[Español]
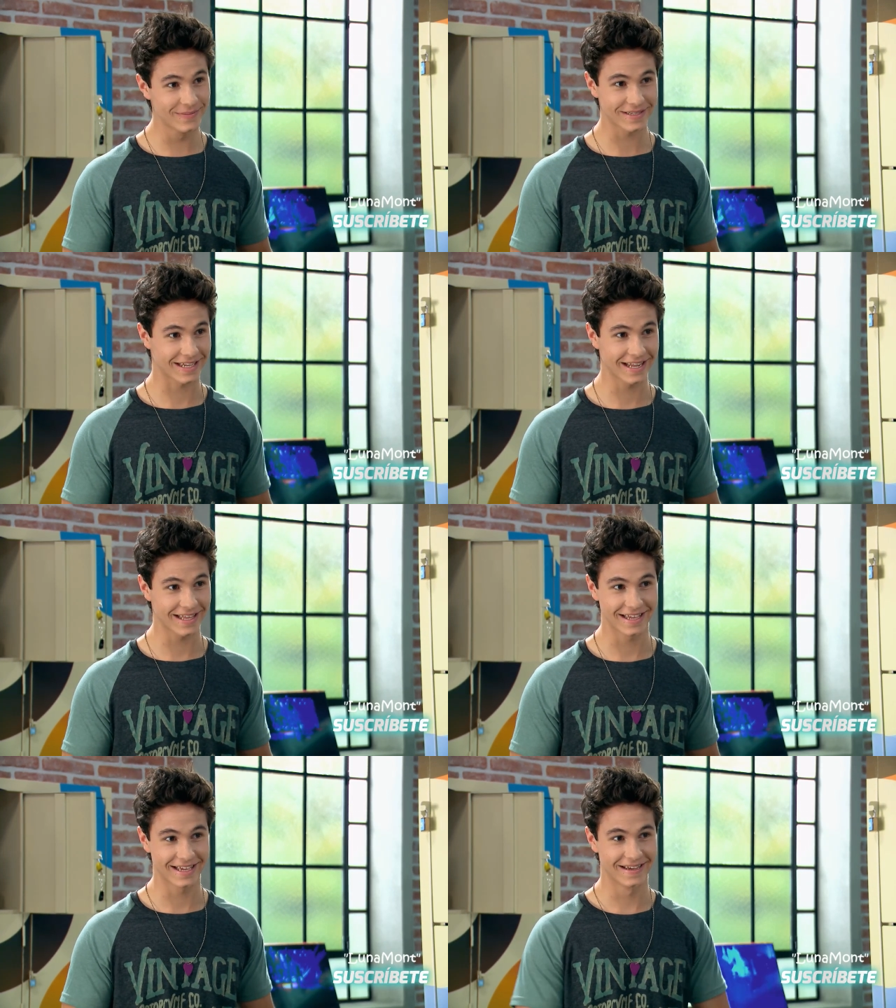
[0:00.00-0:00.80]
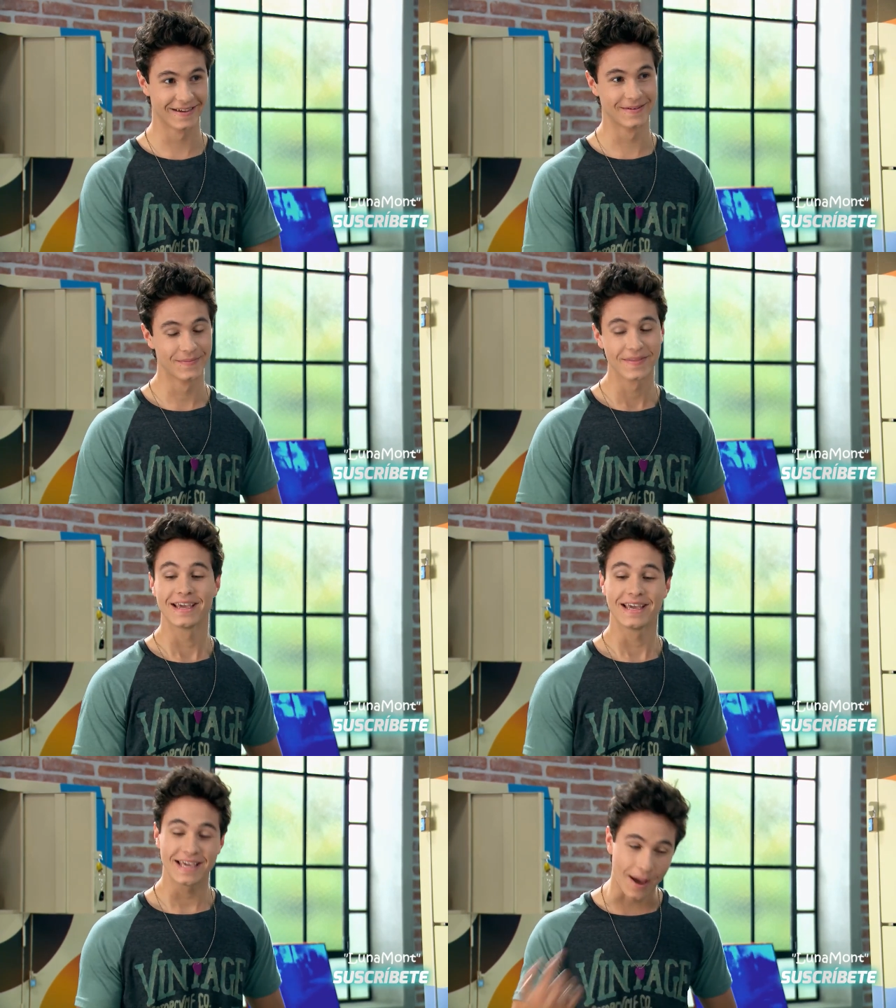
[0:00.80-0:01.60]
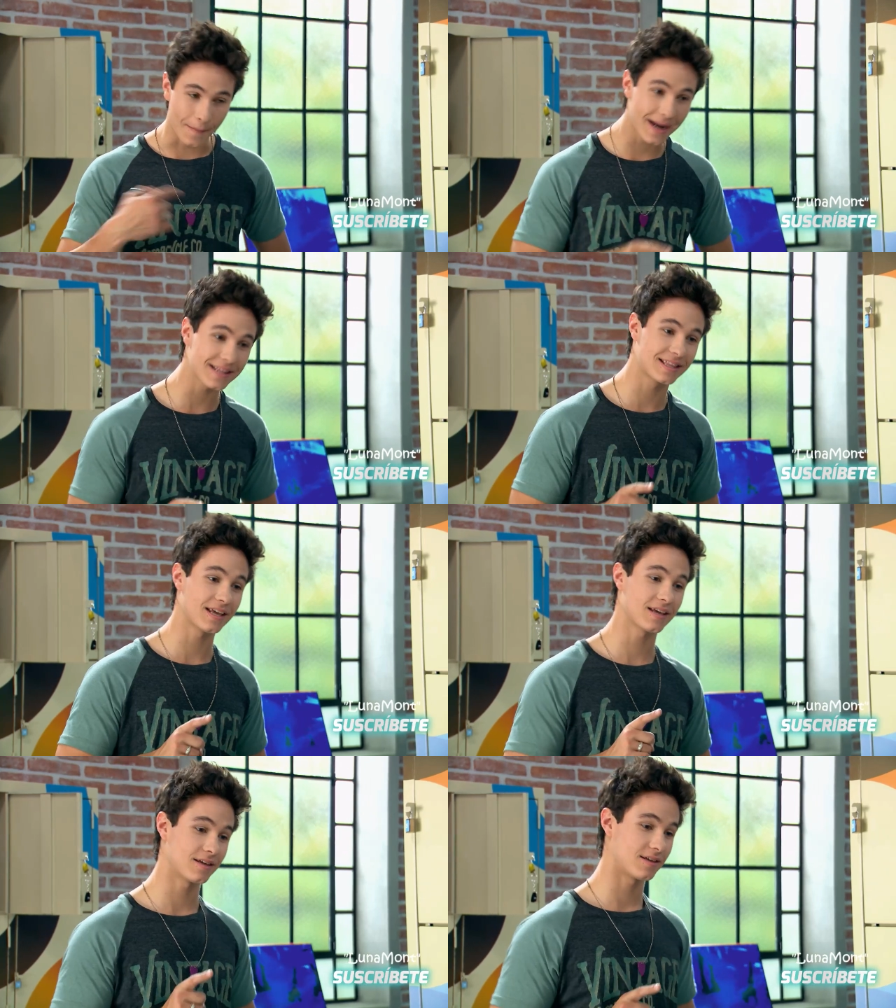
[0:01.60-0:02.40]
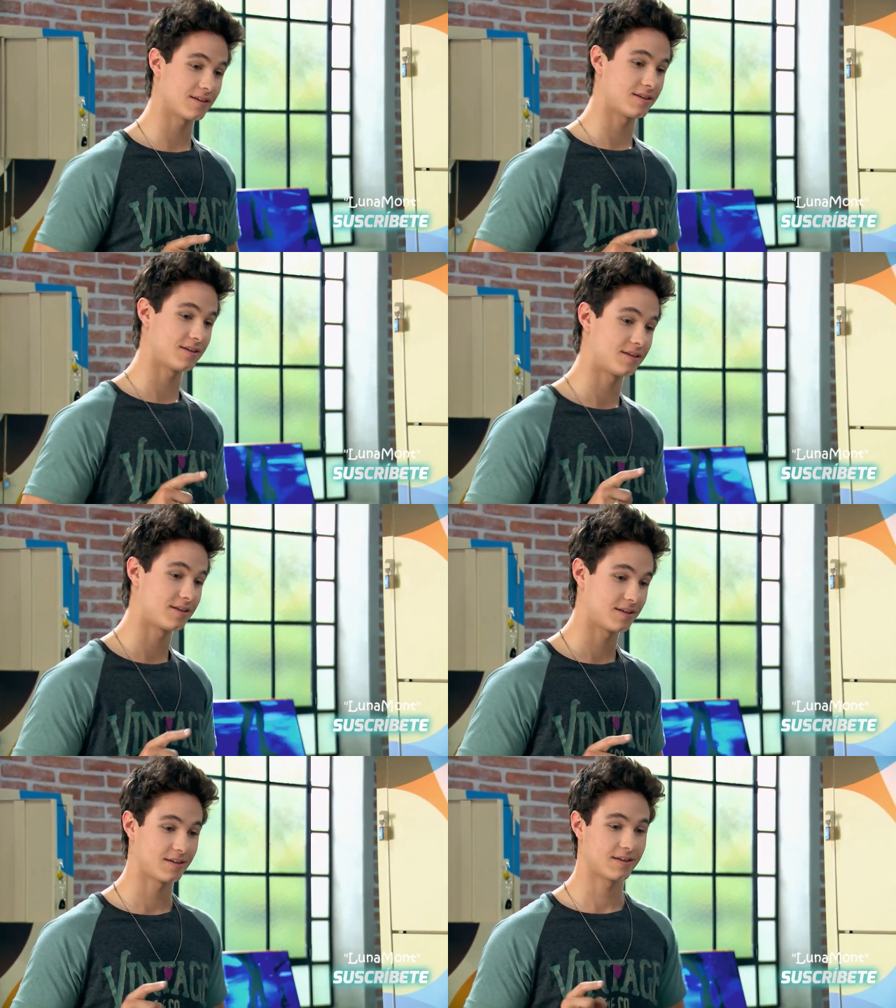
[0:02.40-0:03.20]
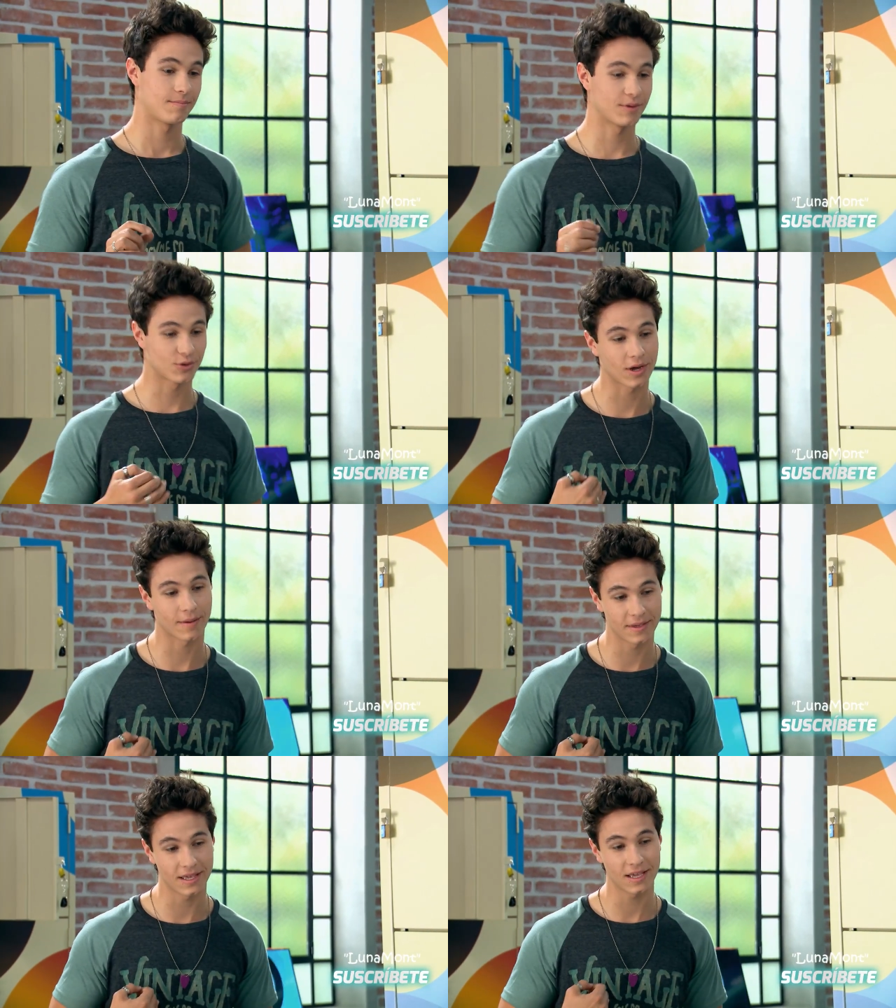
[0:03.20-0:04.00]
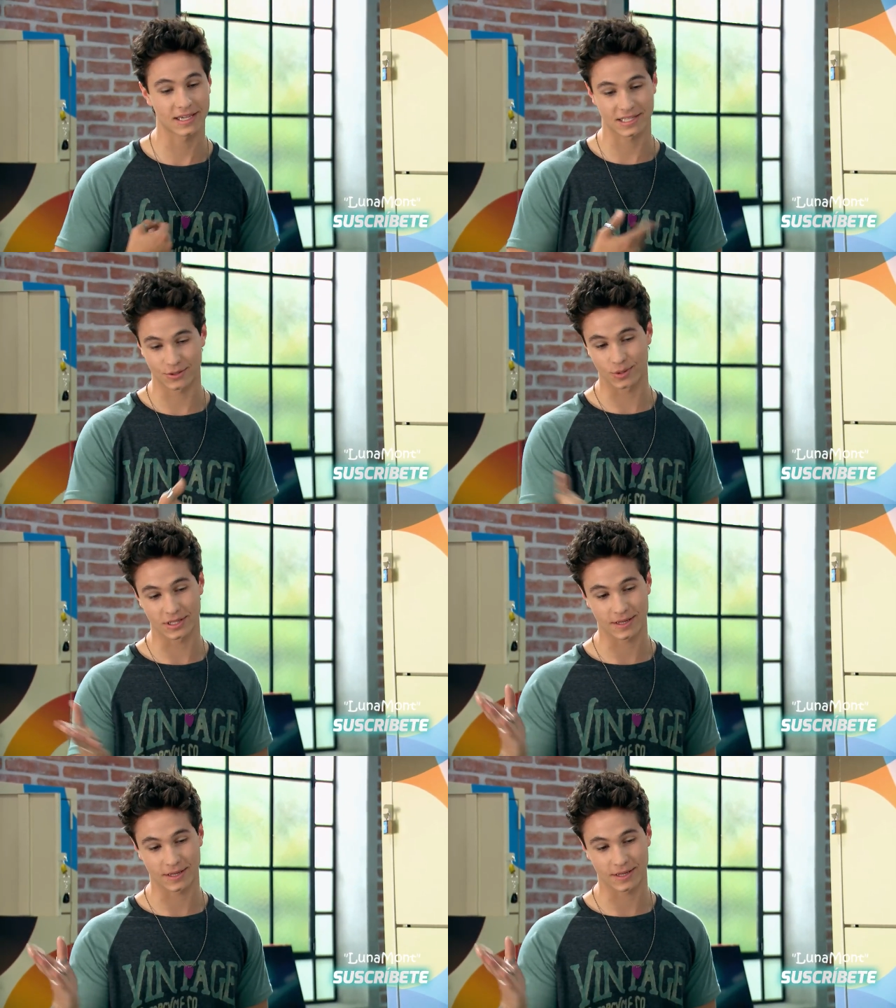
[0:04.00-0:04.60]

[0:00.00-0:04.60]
no pasa nada. Y aparte, me toca a mí hacerte una